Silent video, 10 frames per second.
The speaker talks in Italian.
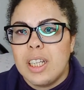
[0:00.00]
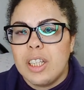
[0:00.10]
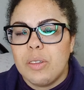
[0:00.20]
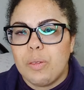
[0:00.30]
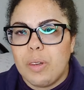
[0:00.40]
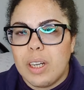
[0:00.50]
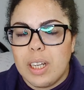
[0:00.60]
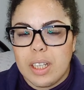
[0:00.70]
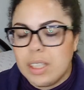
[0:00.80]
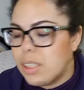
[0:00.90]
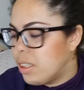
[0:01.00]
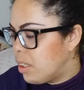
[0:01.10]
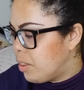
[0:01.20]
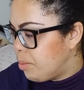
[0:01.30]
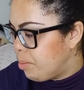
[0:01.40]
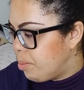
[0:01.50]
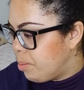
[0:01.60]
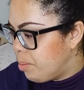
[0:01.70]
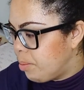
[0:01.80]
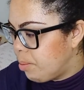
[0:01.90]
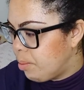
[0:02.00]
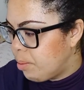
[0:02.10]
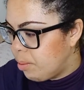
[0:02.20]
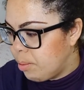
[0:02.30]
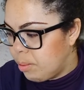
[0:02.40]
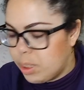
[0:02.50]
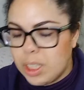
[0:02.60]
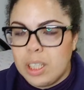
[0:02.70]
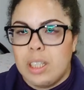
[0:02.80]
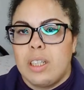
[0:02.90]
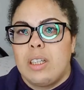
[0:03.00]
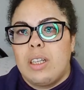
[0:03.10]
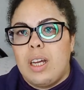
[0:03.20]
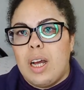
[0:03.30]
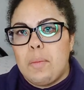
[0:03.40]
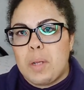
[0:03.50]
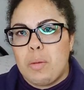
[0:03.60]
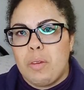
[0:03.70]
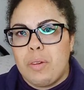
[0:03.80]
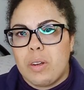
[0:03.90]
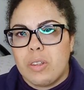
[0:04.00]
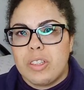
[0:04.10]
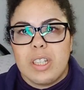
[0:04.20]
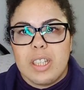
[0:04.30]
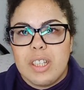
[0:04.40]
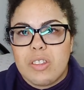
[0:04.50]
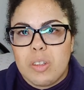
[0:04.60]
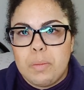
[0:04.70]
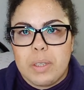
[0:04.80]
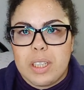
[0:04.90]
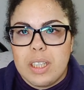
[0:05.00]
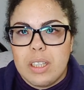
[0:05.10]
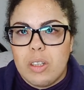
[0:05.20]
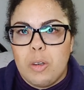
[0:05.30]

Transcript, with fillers: E nulla, ehm, a breve farò se riesco perché